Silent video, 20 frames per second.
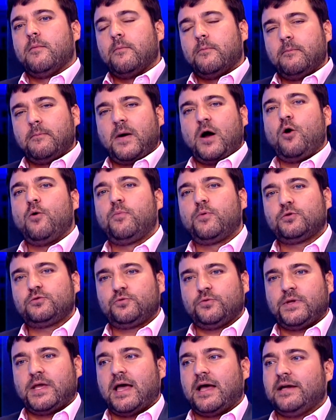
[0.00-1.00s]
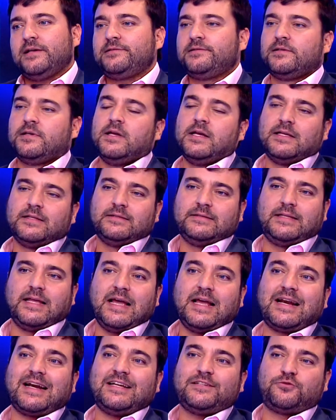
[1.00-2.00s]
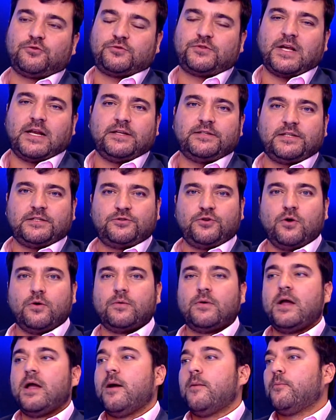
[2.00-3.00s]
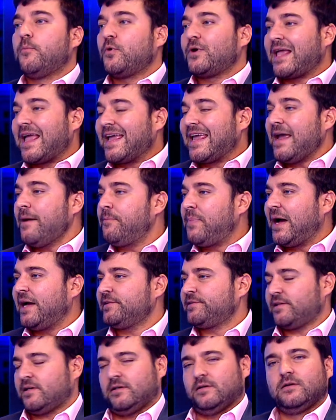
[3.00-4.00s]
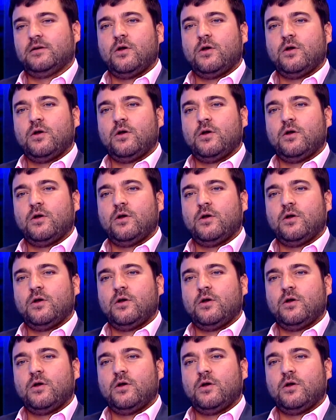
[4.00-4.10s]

más oportunidades de resocialización. Porque ¿qué pasa?